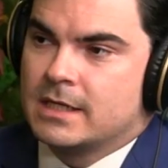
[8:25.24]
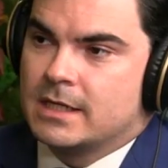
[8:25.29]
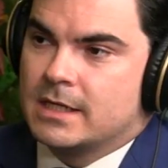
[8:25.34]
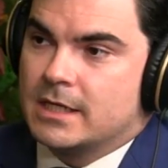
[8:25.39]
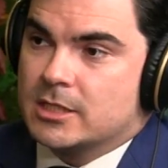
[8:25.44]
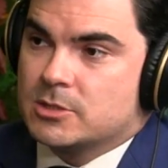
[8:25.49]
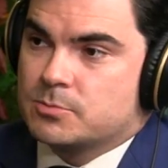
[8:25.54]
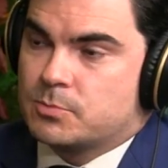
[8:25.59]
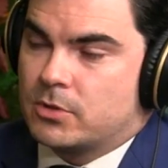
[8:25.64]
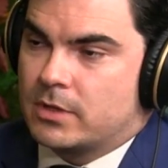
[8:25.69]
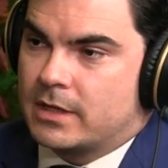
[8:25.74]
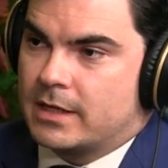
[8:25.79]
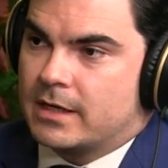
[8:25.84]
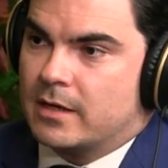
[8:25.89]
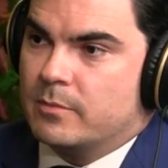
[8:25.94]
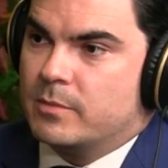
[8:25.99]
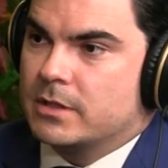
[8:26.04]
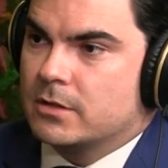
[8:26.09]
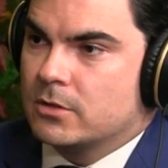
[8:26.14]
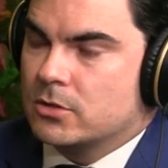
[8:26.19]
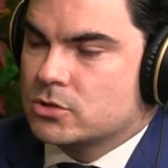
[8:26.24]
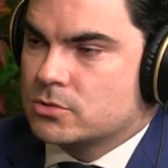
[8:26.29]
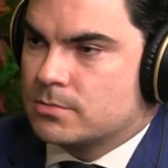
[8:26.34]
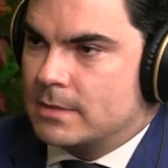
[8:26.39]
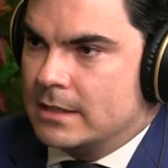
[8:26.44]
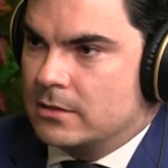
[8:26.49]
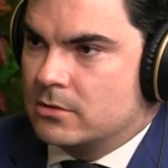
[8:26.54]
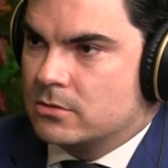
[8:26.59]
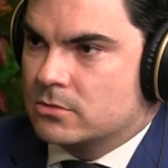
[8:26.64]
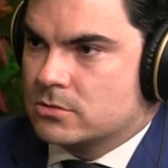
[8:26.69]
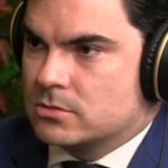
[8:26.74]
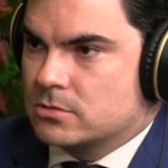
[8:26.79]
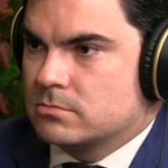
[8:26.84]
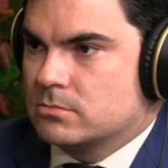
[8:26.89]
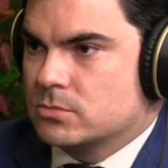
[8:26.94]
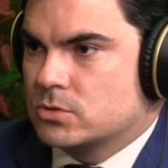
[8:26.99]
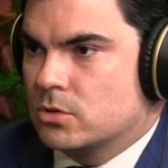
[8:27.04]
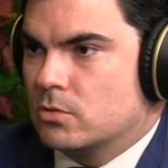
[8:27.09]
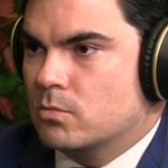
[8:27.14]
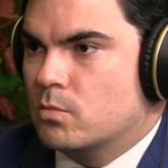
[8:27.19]
es porque realmente los bancos
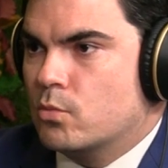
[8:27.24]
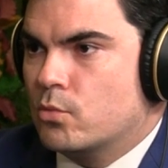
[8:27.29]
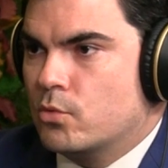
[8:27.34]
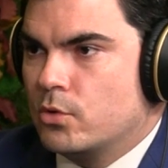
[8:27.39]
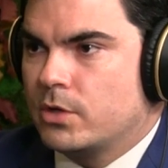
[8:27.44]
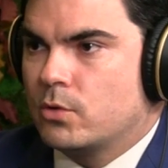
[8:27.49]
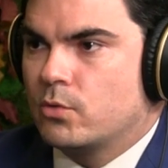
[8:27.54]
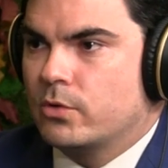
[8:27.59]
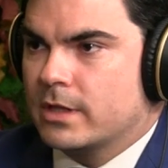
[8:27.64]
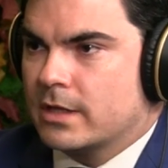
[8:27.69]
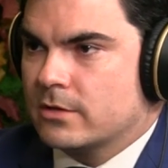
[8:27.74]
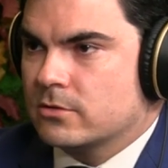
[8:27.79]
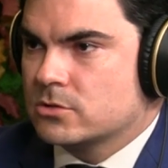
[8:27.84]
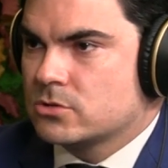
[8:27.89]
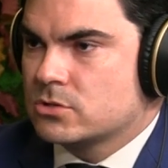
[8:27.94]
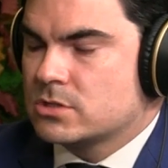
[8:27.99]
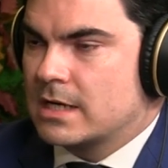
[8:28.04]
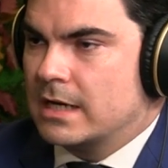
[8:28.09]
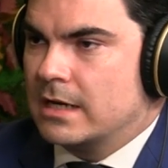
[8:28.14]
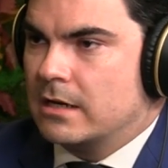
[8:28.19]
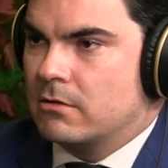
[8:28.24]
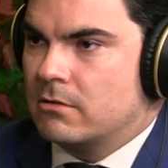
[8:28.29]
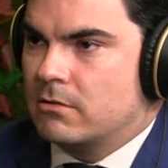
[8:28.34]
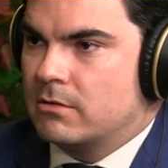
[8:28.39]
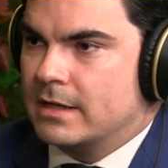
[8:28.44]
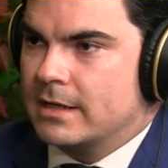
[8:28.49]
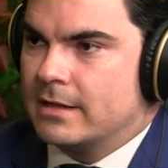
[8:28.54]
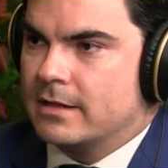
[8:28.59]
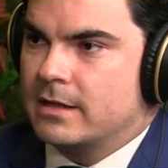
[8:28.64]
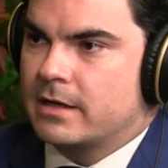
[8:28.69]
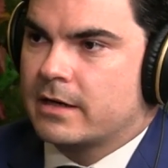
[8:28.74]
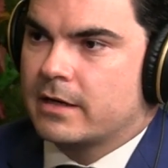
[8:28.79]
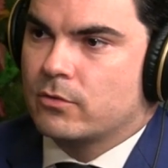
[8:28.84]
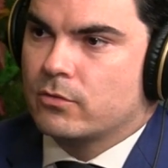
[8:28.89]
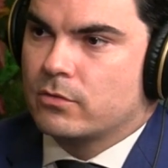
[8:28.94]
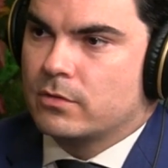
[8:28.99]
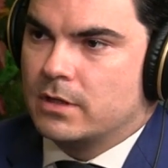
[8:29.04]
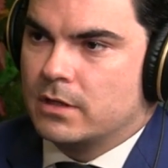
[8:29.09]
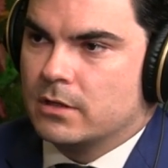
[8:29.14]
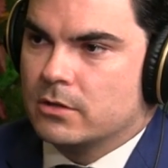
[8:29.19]
son muy cuidadosos a la hora de
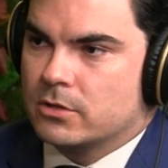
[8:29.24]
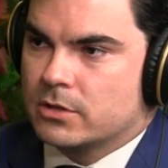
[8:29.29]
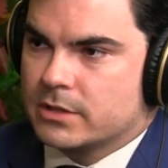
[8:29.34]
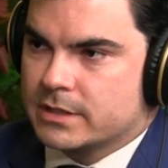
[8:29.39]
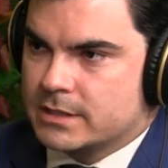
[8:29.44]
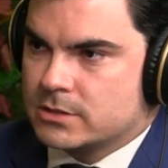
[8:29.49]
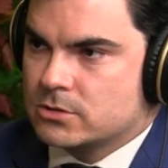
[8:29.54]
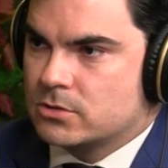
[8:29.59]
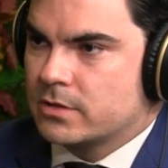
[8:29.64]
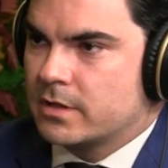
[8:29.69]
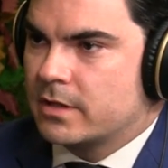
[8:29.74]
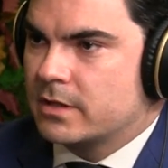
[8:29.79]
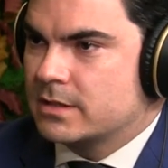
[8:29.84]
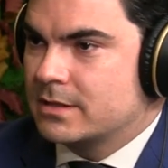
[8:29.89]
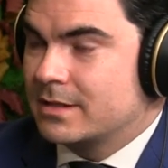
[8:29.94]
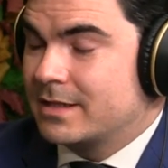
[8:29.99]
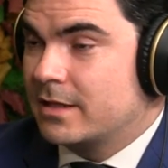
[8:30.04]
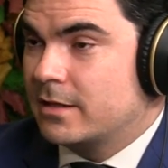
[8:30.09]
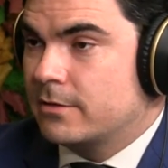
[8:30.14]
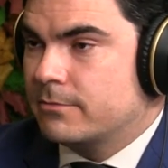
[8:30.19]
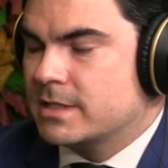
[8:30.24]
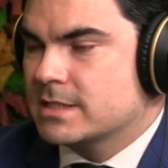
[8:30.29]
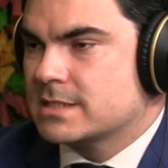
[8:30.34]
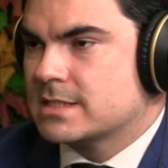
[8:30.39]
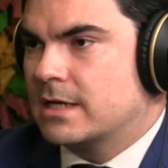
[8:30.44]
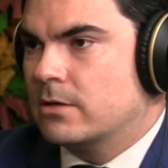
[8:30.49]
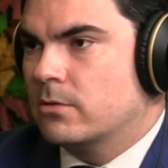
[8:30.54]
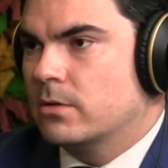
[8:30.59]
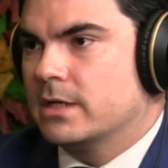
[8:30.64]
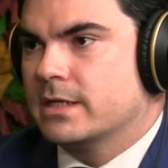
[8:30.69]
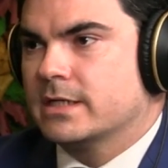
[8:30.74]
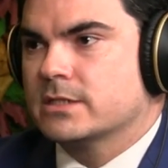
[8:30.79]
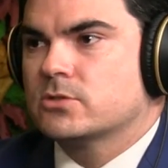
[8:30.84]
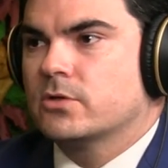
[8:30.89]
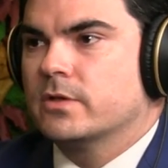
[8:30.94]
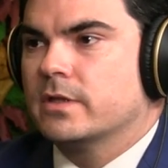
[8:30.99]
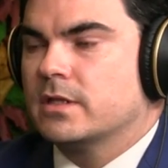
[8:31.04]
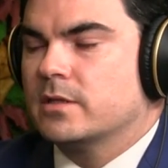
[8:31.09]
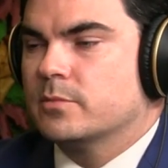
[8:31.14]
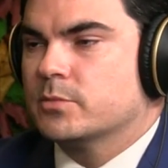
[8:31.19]
reducir los riesgos de, divisa o el riesgo
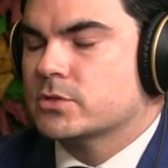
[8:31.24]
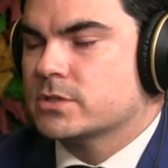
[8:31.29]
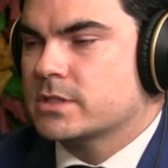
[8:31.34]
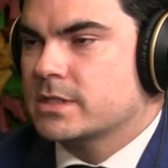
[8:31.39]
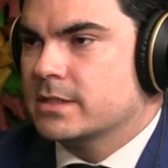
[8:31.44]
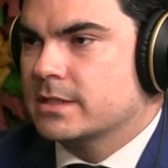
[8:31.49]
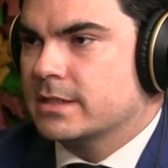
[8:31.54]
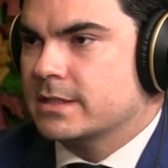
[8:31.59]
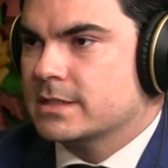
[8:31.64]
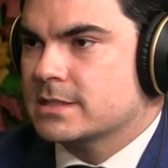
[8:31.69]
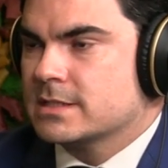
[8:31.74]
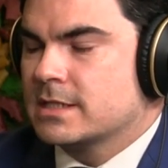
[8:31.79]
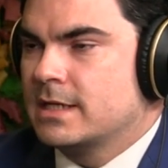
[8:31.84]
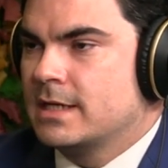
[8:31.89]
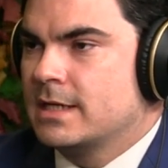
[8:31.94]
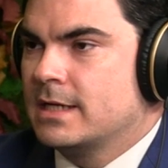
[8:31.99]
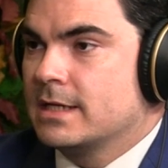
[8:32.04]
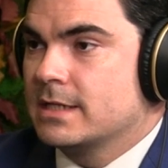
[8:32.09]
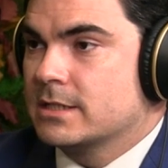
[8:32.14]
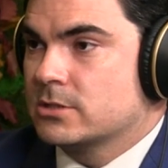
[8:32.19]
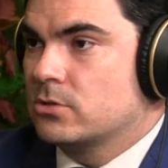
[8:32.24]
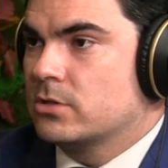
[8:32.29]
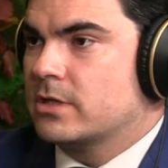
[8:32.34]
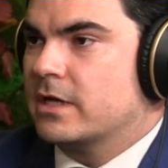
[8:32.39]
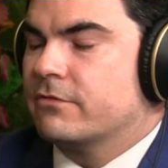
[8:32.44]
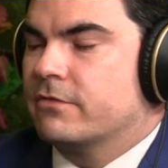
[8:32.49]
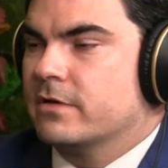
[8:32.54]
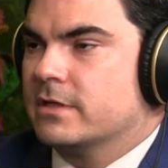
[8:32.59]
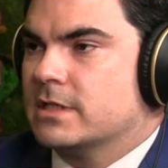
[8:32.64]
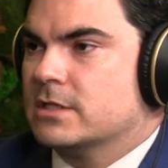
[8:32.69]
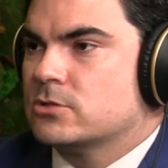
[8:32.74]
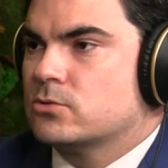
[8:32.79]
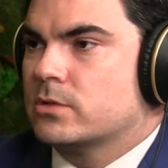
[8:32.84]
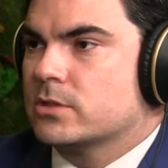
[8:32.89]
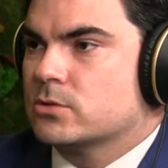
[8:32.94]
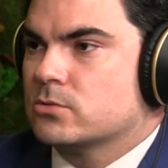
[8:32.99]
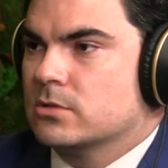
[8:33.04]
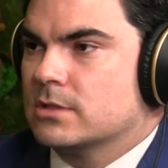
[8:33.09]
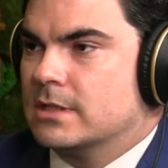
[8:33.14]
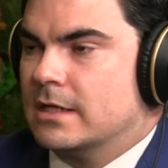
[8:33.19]
de tipos de interés, que es lo que afecta a sus
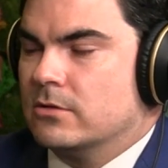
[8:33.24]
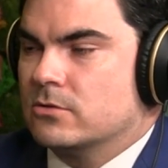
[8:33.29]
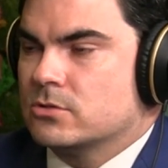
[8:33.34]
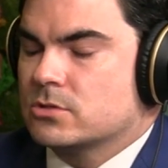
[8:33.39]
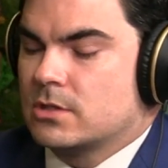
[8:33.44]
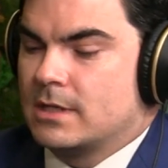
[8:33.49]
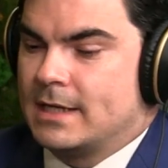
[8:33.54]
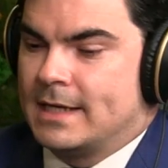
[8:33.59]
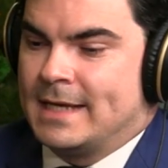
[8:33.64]
resultados.